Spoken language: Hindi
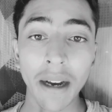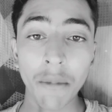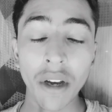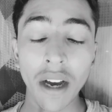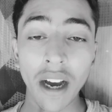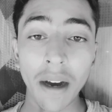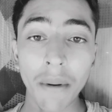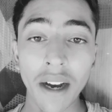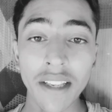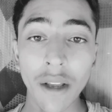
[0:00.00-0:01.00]
हमें
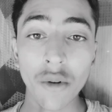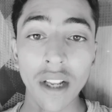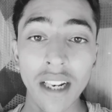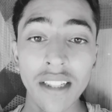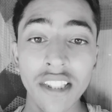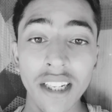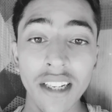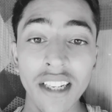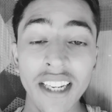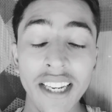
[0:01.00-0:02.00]
अब हज़ारों साल
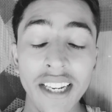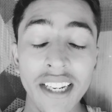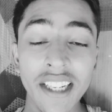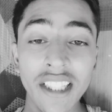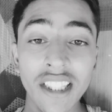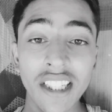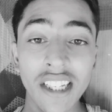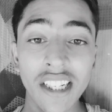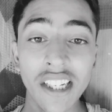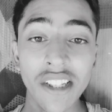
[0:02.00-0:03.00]
चलने की
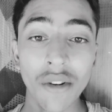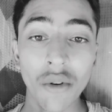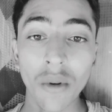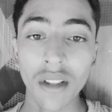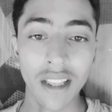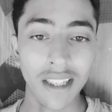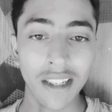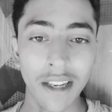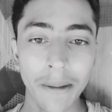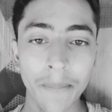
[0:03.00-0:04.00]
सीखने की ज़रूरत
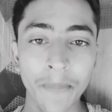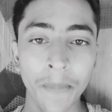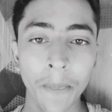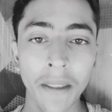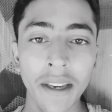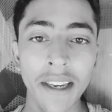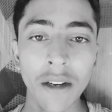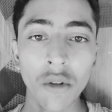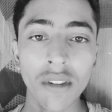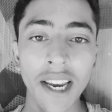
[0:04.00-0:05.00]
नहीं है
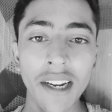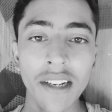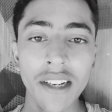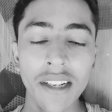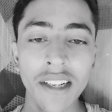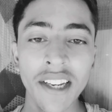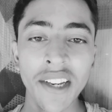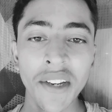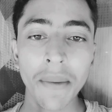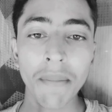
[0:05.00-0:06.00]
यह होता है डीएनए
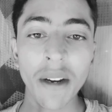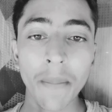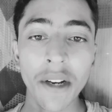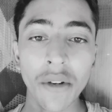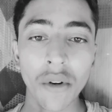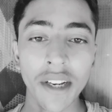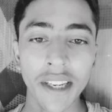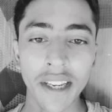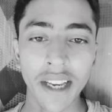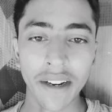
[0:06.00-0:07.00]
में अपडेट होने
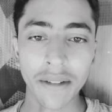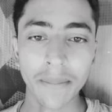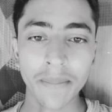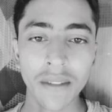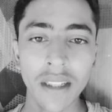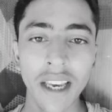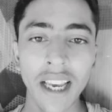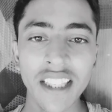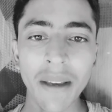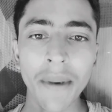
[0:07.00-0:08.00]
के कारण
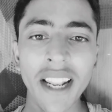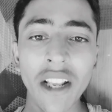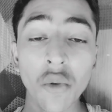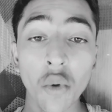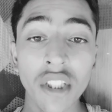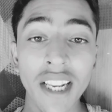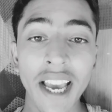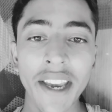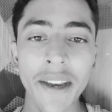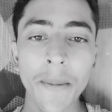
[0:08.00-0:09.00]
ऐसा मेरा
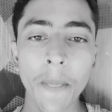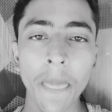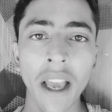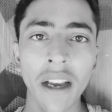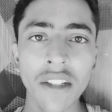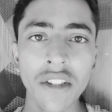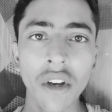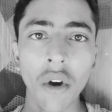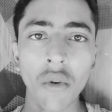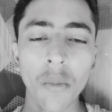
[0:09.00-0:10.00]
सोचना है अगर
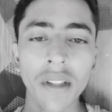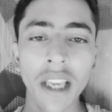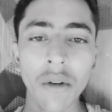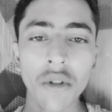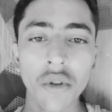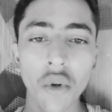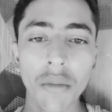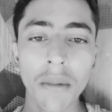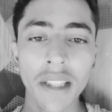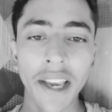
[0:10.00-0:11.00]
किसी और को पता है कुछ
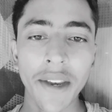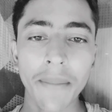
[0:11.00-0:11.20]
तो भी बताए